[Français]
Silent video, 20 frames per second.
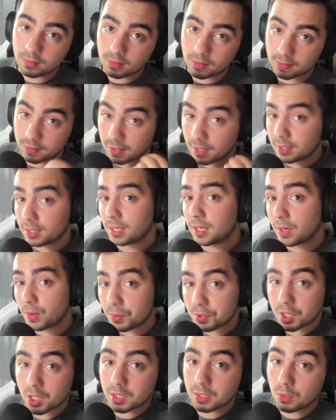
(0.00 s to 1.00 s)
C'est être à la
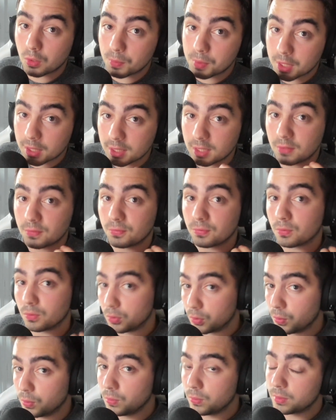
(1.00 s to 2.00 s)
recherche d'un objectif
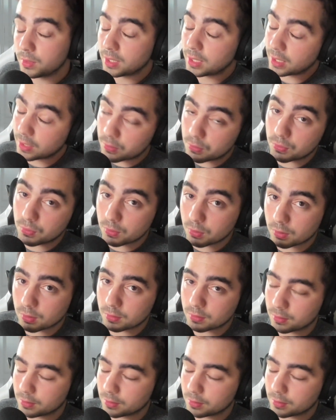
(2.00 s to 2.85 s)
long et dur.